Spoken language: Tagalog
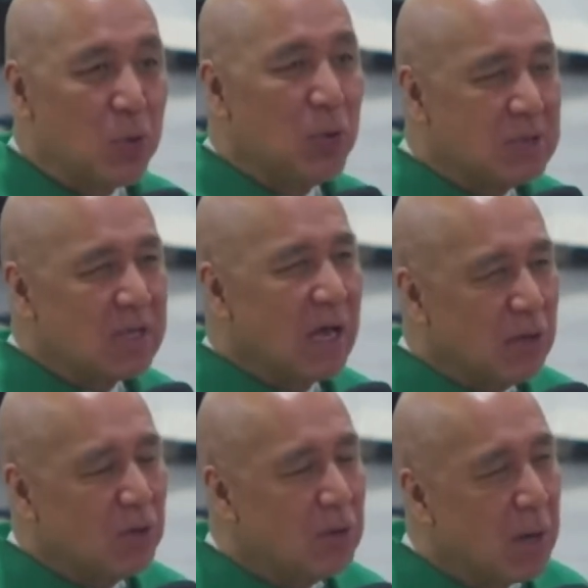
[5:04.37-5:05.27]

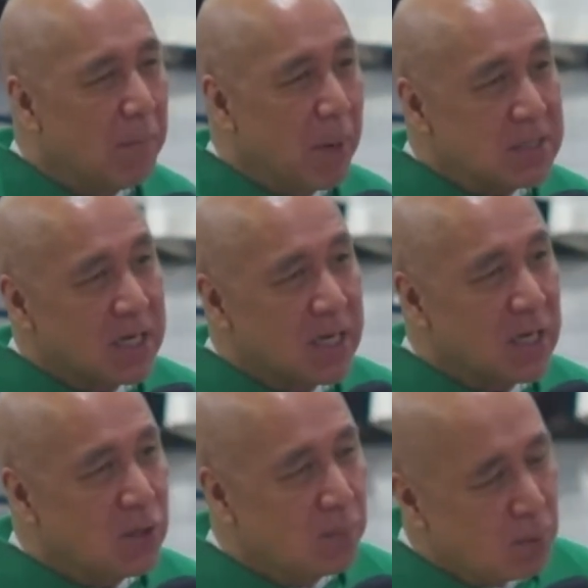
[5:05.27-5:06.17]
tayo,
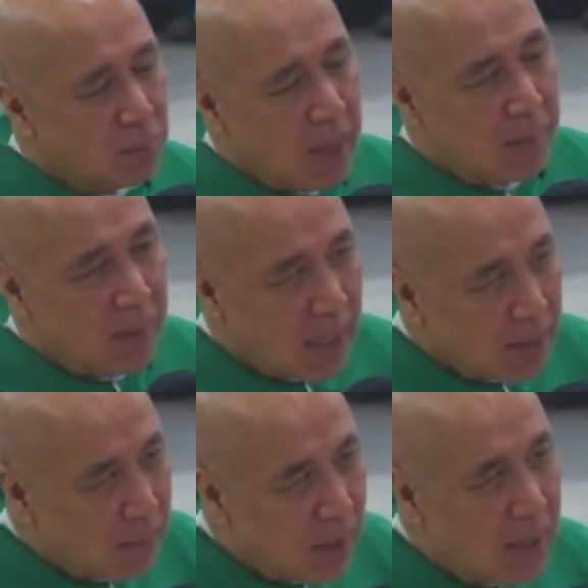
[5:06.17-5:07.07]
pasanin yung problema ng
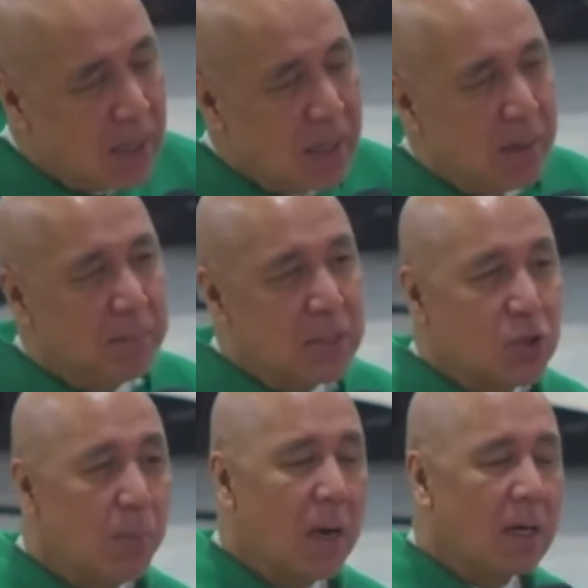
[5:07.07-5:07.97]
iba, mas
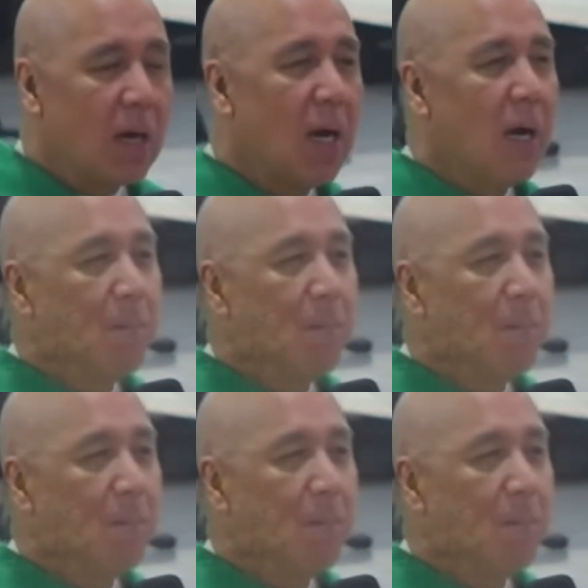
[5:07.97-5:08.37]
gumagaang.